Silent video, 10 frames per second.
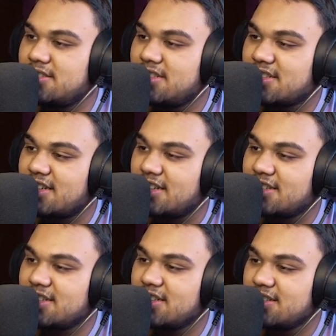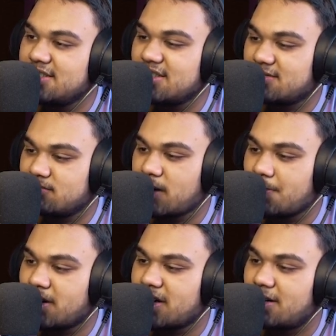इधर खेलते नहीं इधर
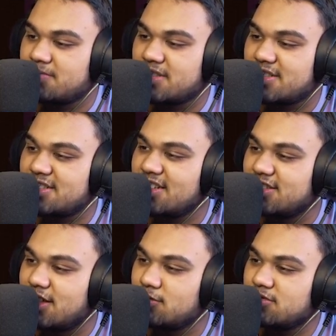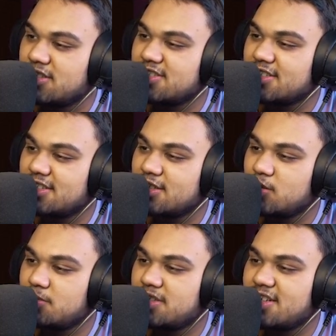पापा काम कर रहे ना जाओ उधर जाके
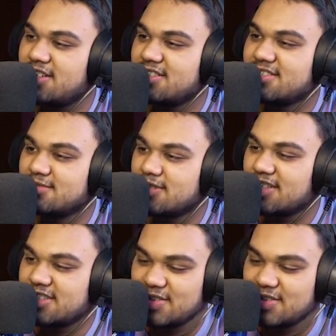खेलो बेटा उधर